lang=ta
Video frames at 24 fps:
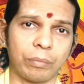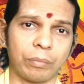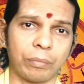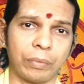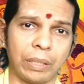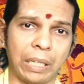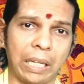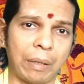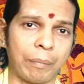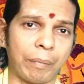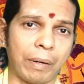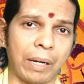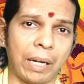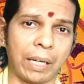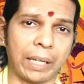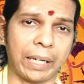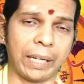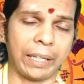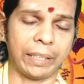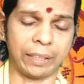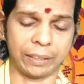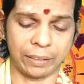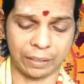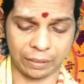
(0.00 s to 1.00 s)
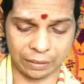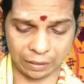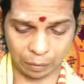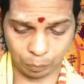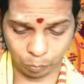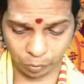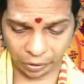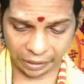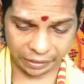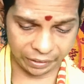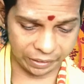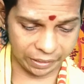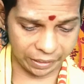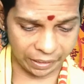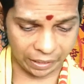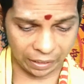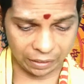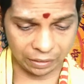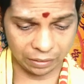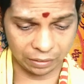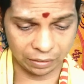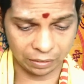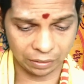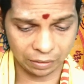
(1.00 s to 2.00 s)
விளைவாக எடுக்கின்ற
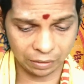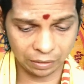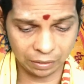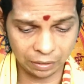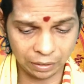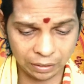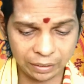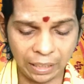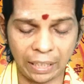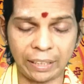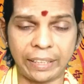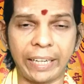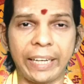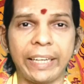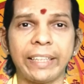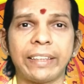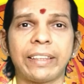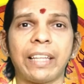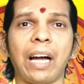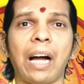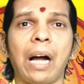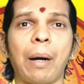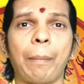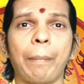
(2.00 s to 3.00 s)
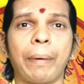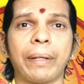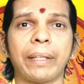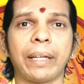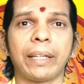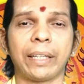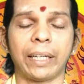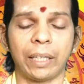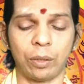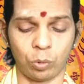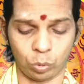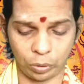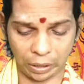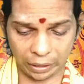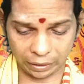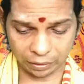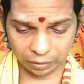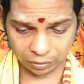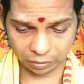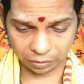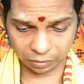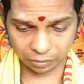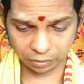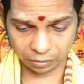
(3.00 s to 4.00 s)
முயற்சிகள் தடை தாமதங்களுடன்
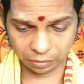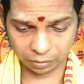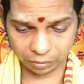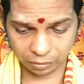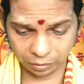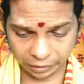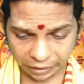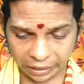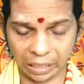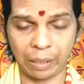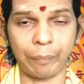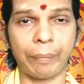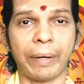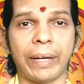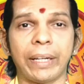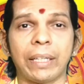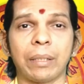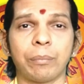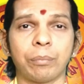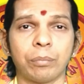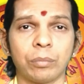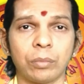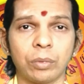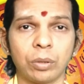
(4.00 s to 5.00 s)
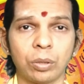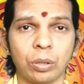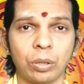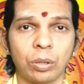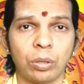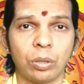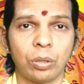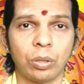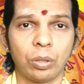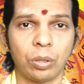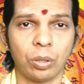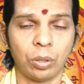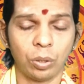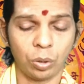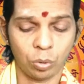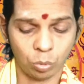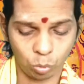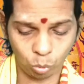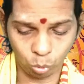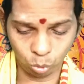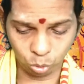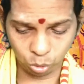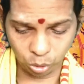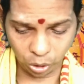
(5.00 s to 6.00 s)
நிறைவேறும்
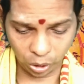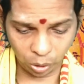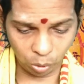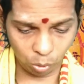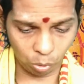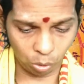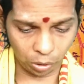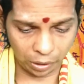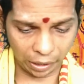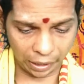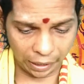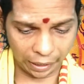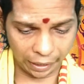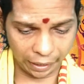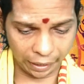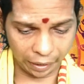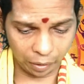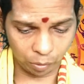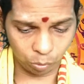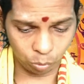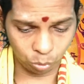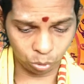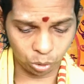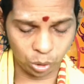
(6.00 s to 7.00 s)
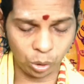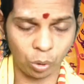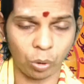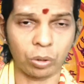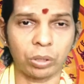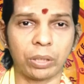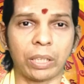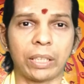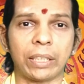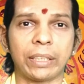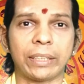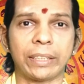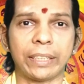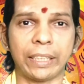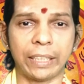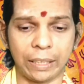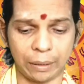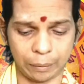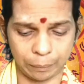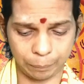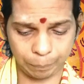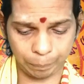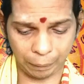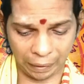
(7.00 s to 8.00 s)
உத்தியோக உத்தியோகத்தருக்கு
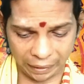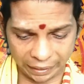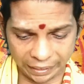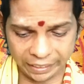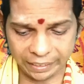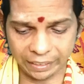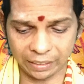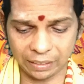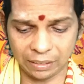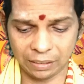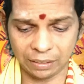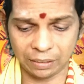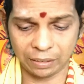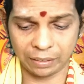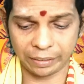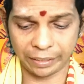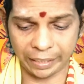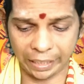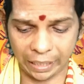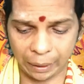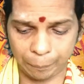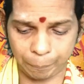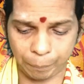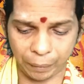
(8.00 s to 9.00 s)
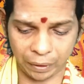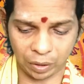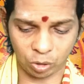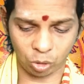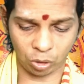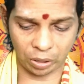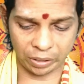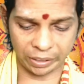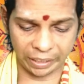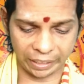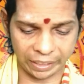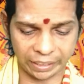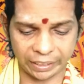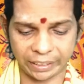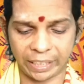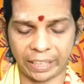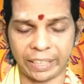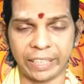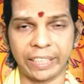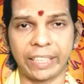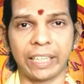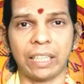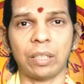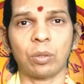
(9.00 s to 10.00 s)
பணியில் ஏற்பட்டுள்ள
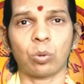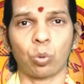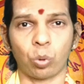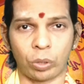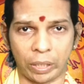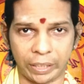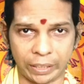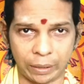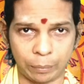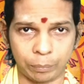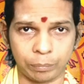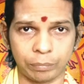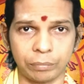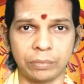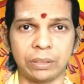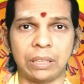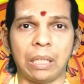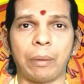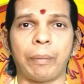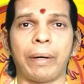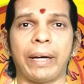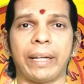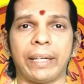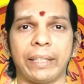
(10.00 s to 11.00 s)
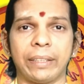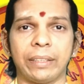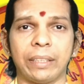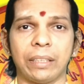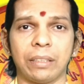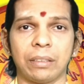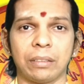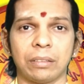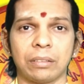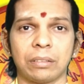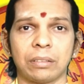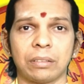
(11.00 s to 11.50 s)
நெருக்கடிகள் குறையும் இந்த வாரத்தில்